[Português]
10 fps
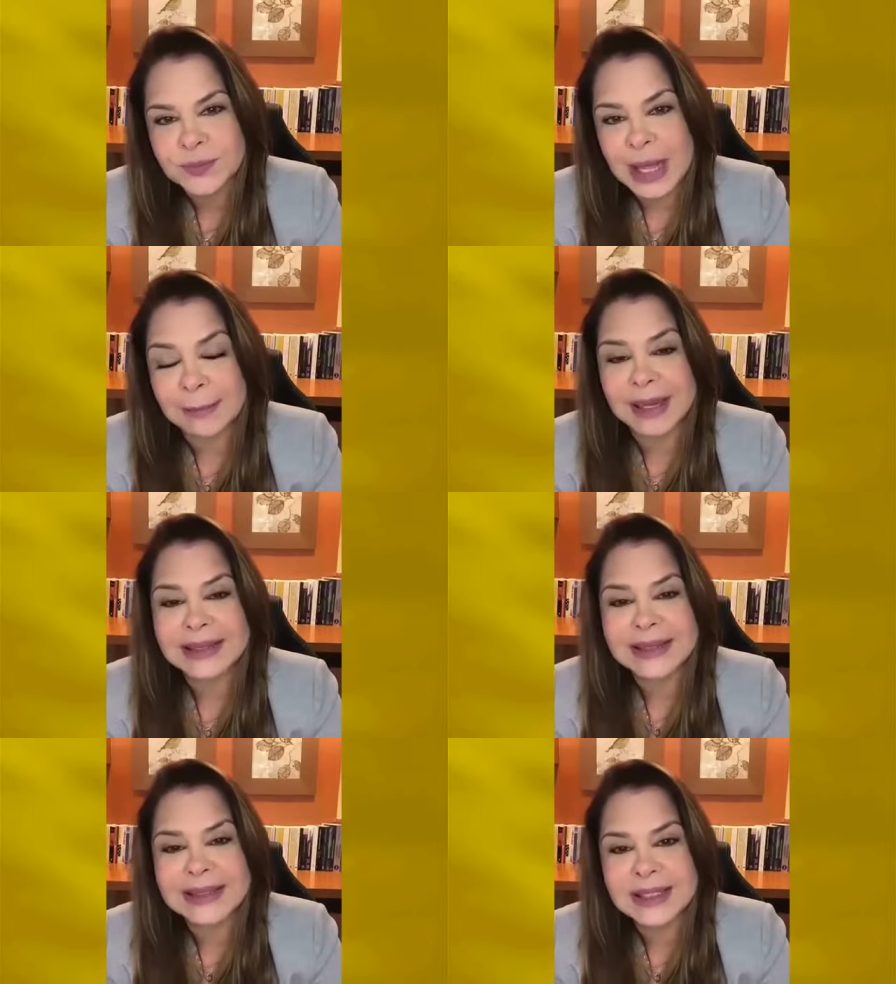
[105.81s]
A
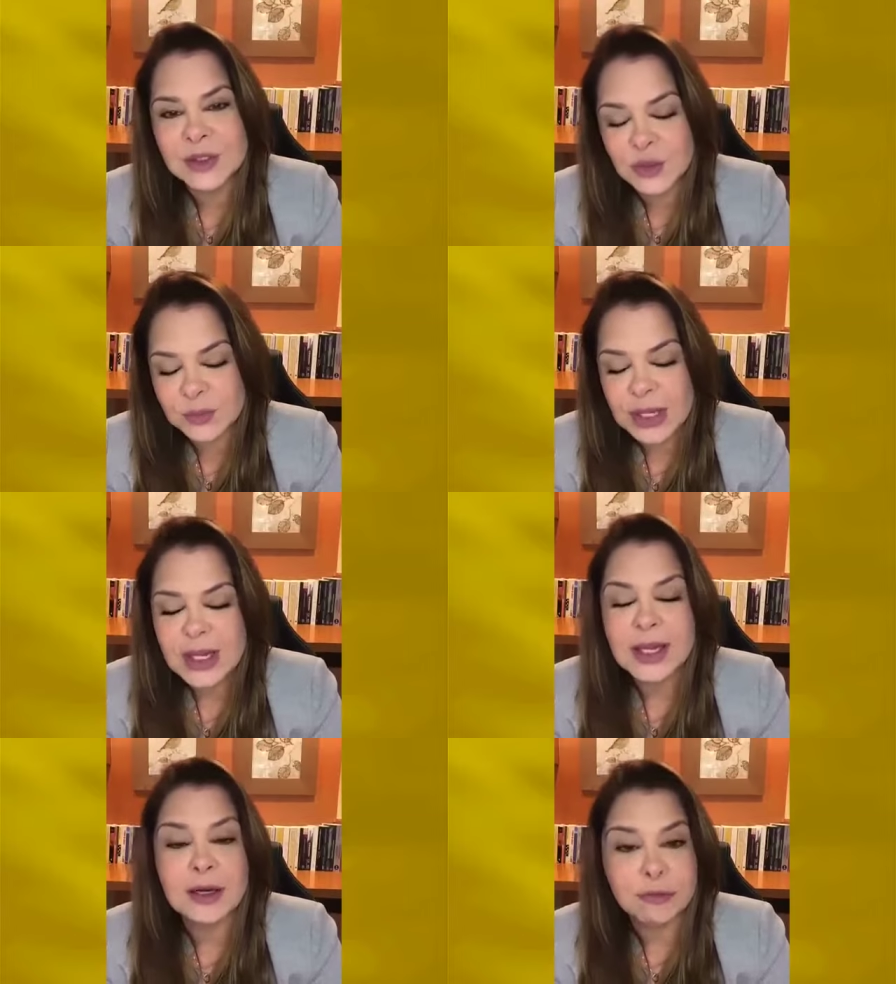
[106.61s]
partir disso,
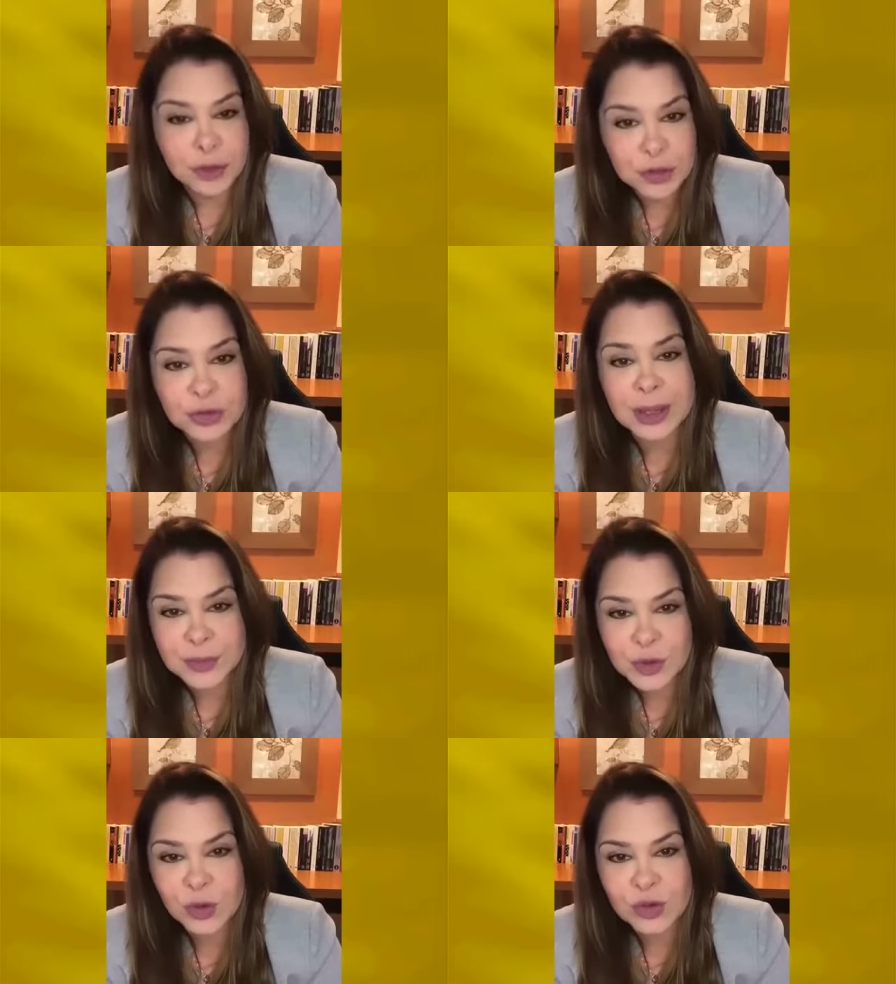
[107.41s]
ele foi estudar
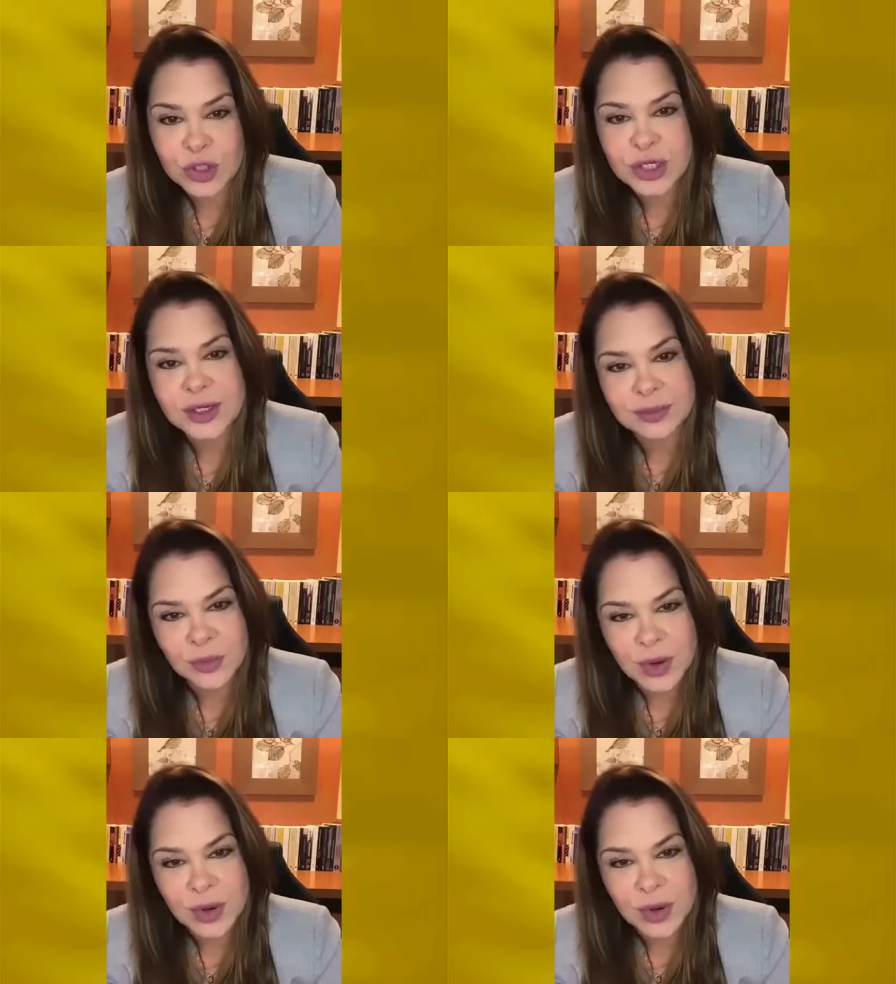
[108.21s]
psicologia,